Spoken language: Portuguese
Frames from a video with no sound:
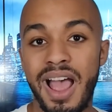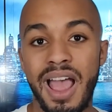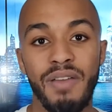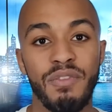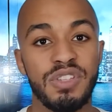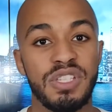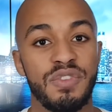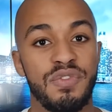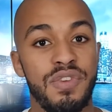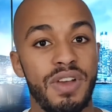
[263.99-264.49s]
aí
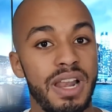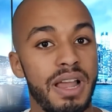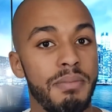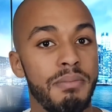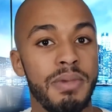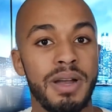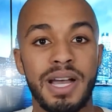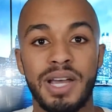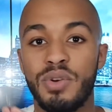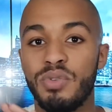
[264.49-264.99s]
você fala,
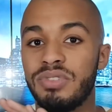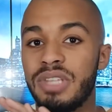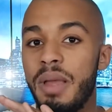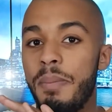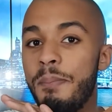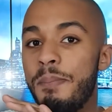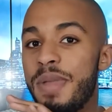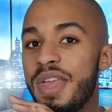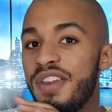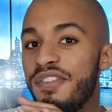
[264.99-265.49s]
mano, tá
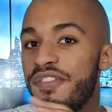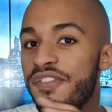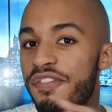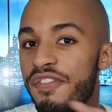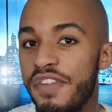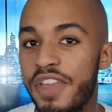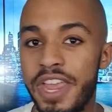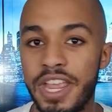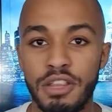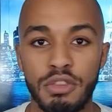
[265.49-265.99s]

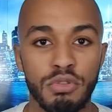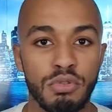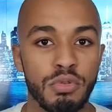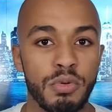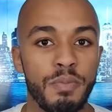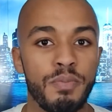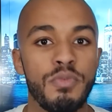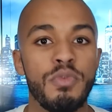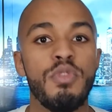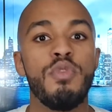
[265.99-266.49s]
perfeito,